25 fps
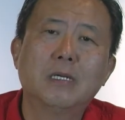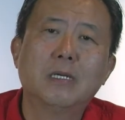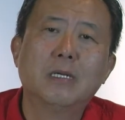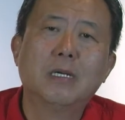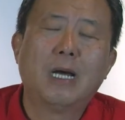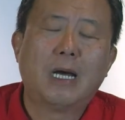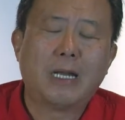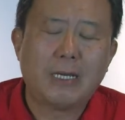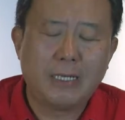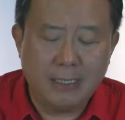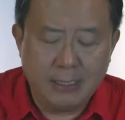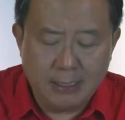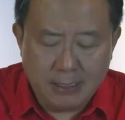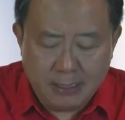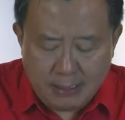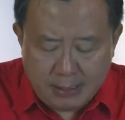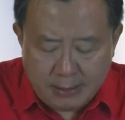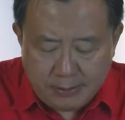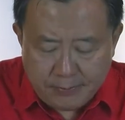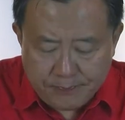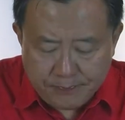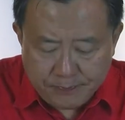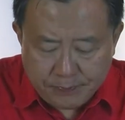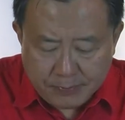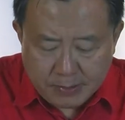Hari
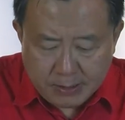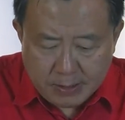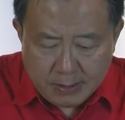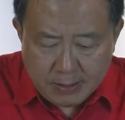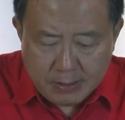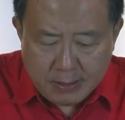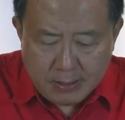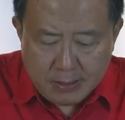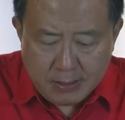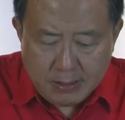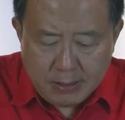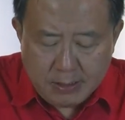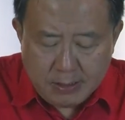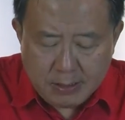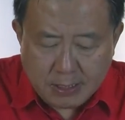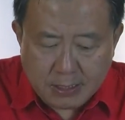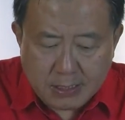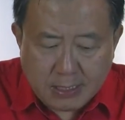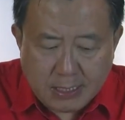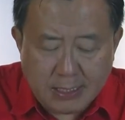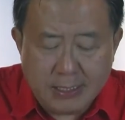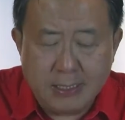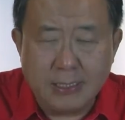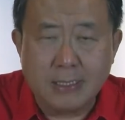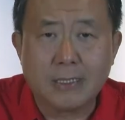ini
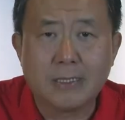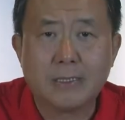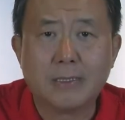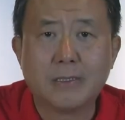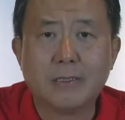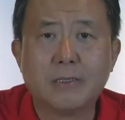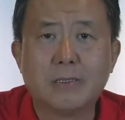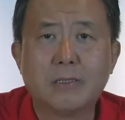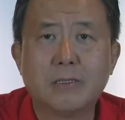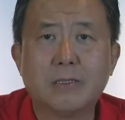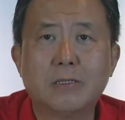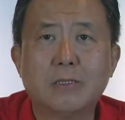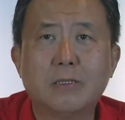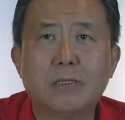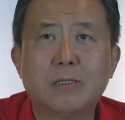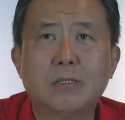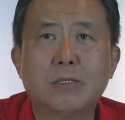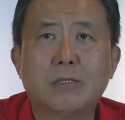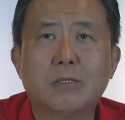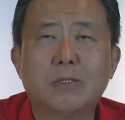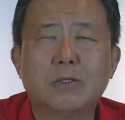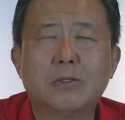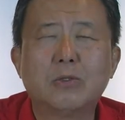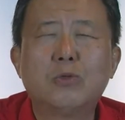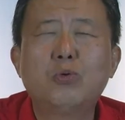kita ingat,
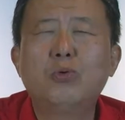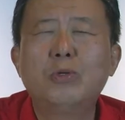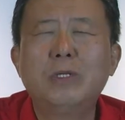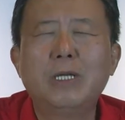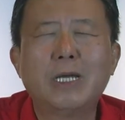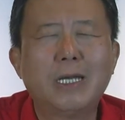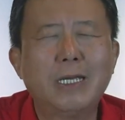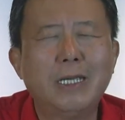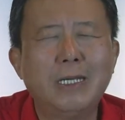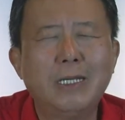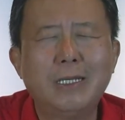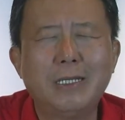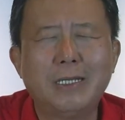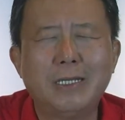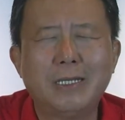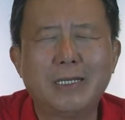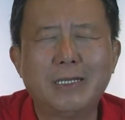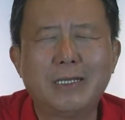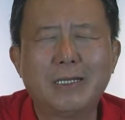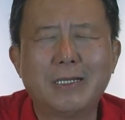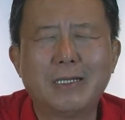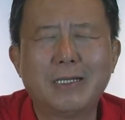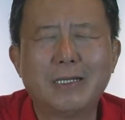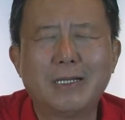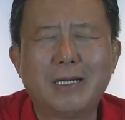dunia ini
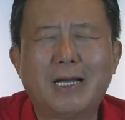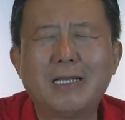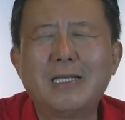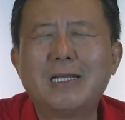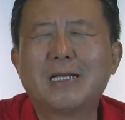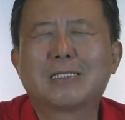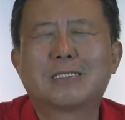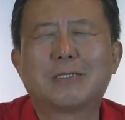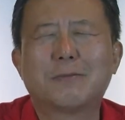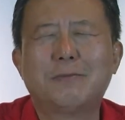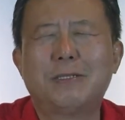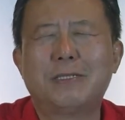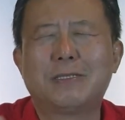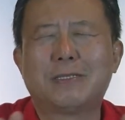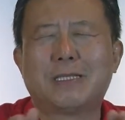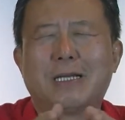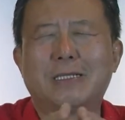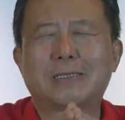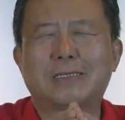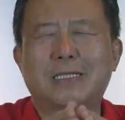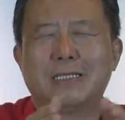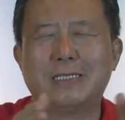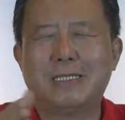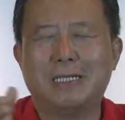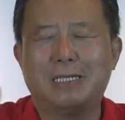hanya sebentar
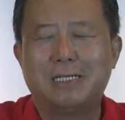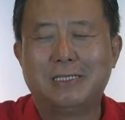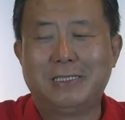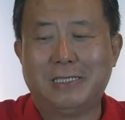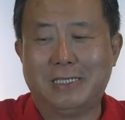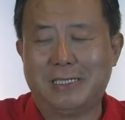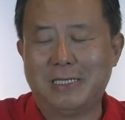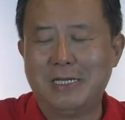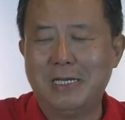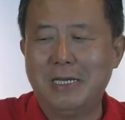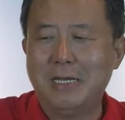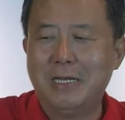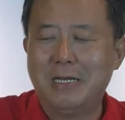saja ya.